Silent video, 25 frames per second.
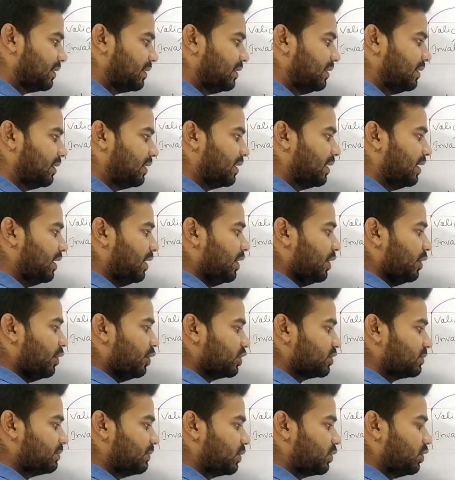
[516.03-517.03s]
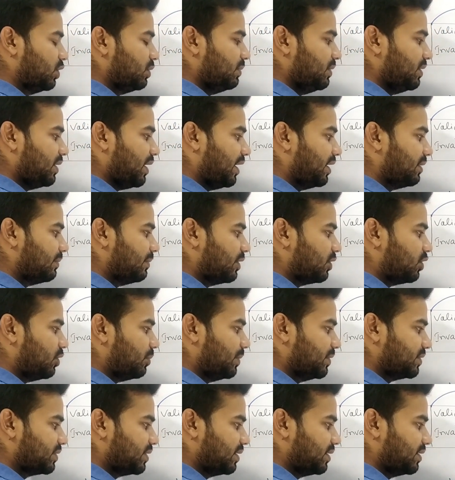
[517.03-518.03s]
ठीक है उसमें कोई भी राइट बैक
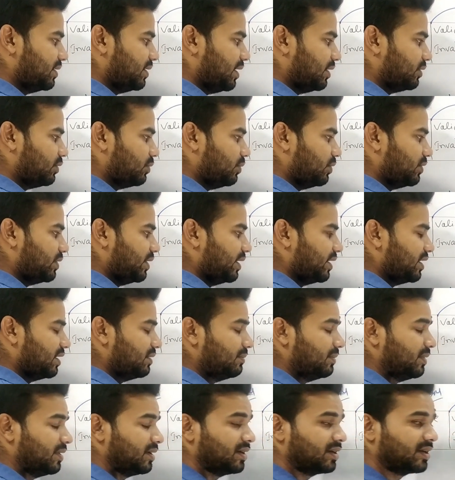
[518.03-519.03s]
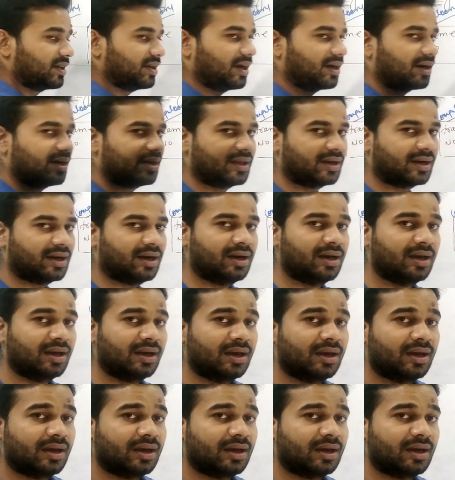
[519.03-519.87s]
ऑपरेशन किया तो डायरेक्टिविट क्या करेगा